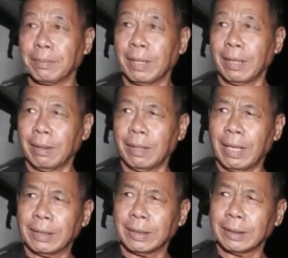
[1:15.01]
na-turn over
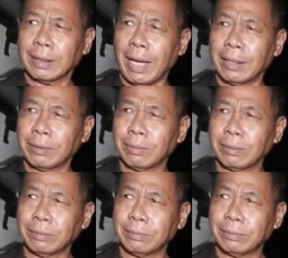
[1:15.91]
nga mga minor di
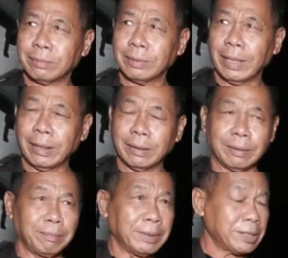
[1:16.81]
edad
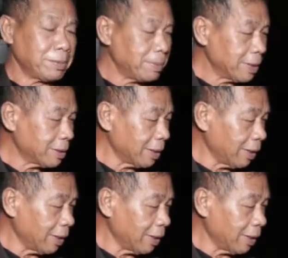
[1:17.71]
ipailawom sa